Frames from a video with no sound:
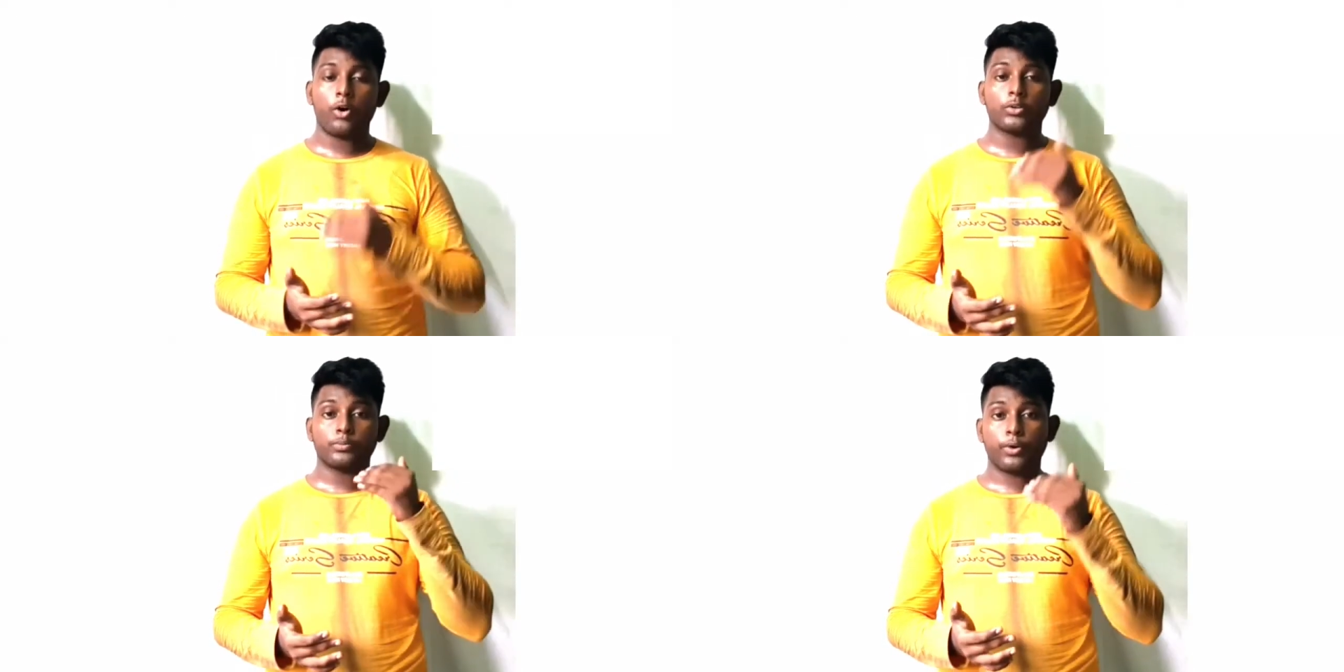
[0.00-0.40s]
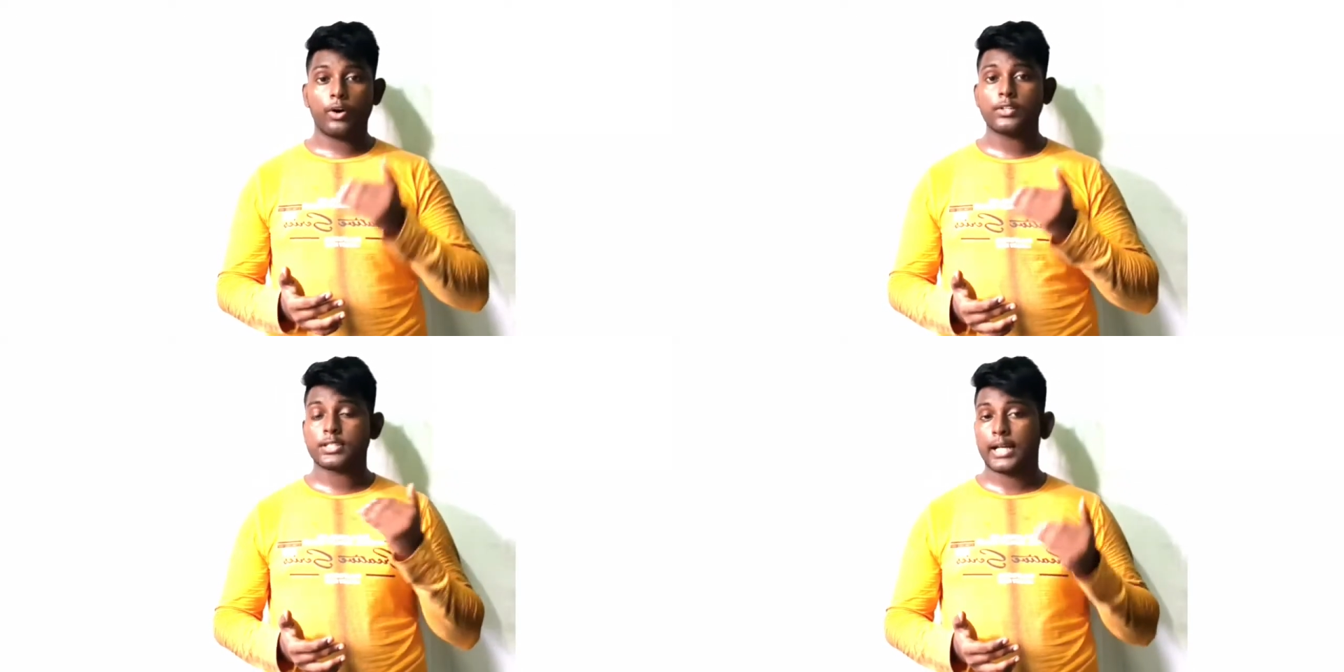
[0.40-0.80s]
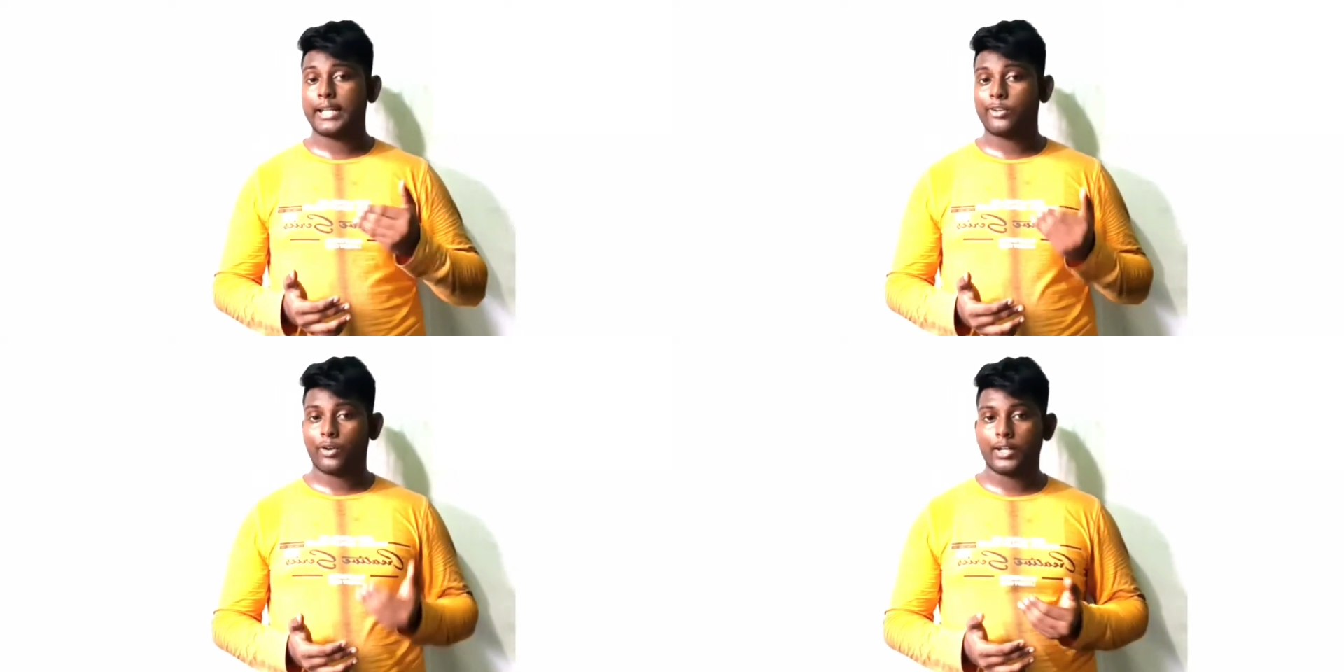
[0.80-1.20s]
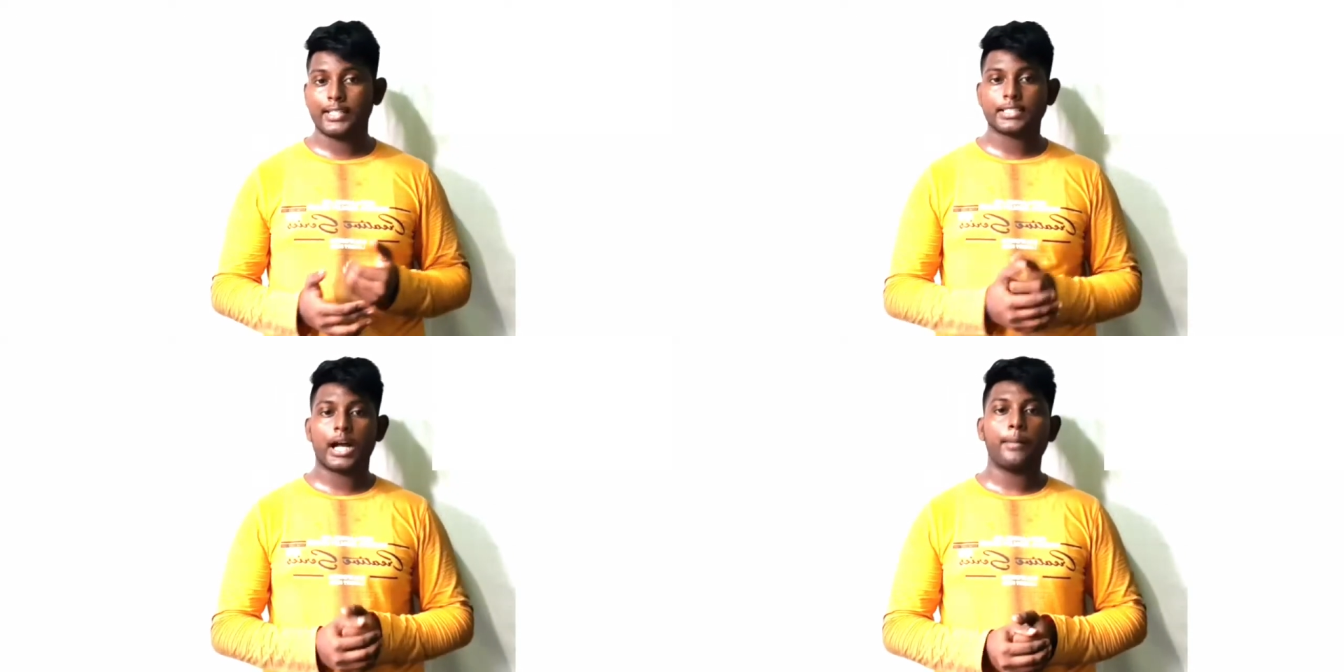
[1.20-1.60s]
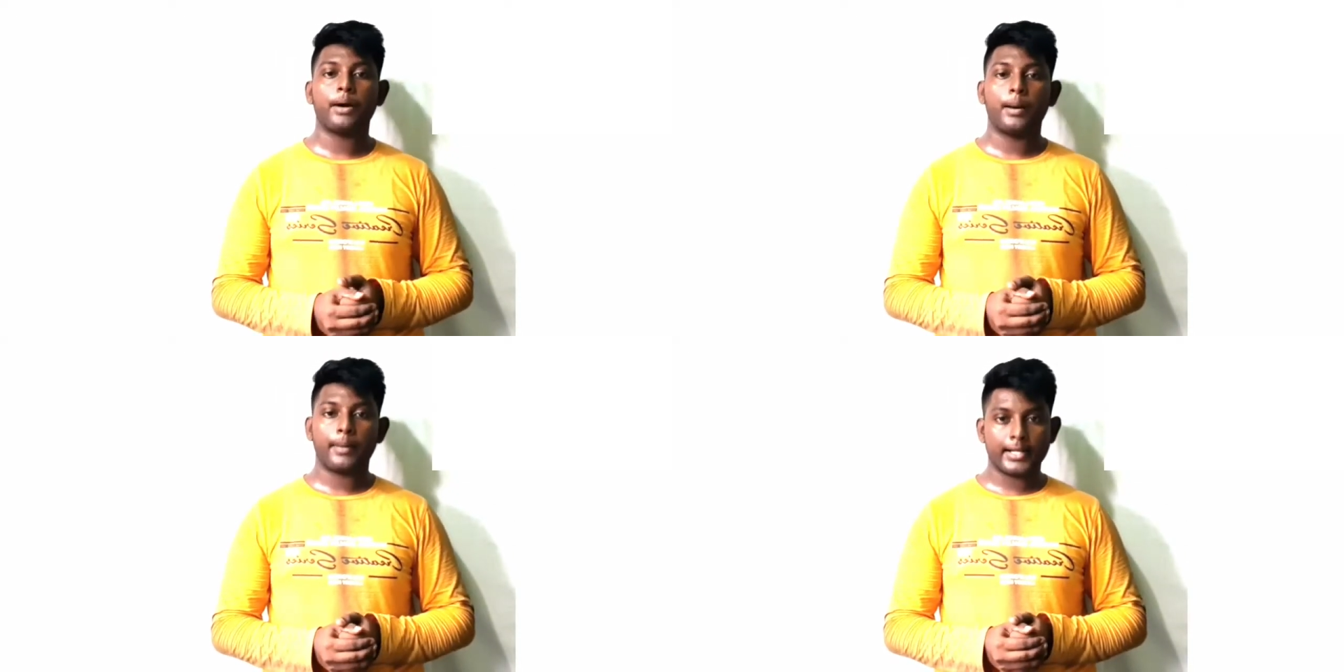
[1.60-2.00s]
और बहुत सारे नॉलेज
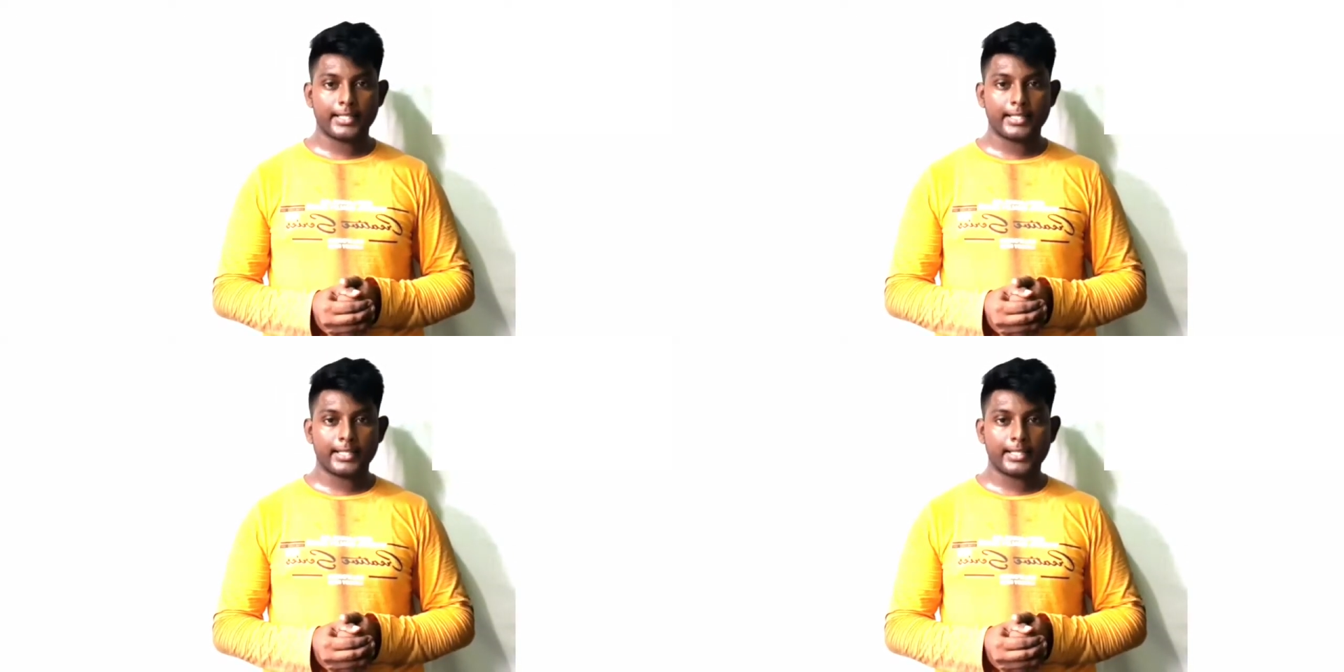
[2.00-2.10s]
आप हमारे